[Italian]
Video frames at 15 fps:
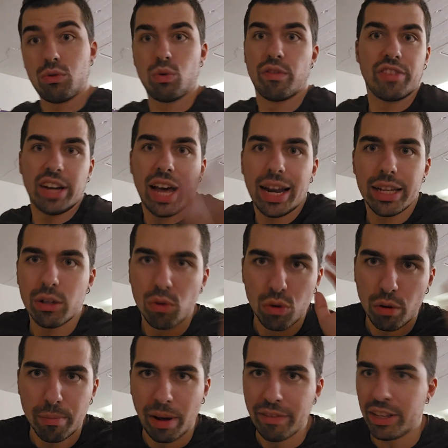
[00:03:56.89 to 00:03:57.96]
due finali io
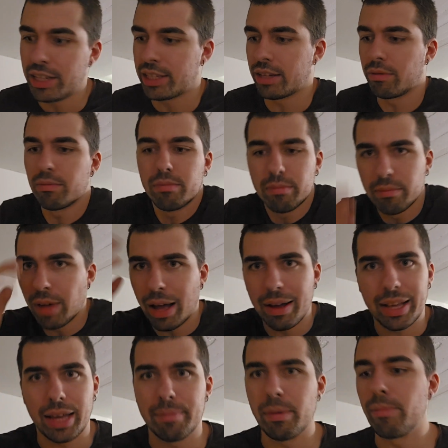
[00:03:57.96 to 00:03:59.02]
non mi ha visto,
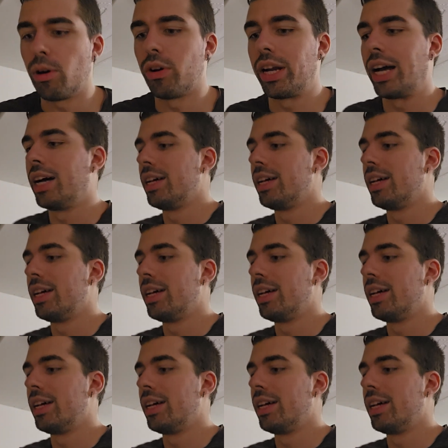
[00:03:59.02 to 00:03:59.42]
anche a memoria,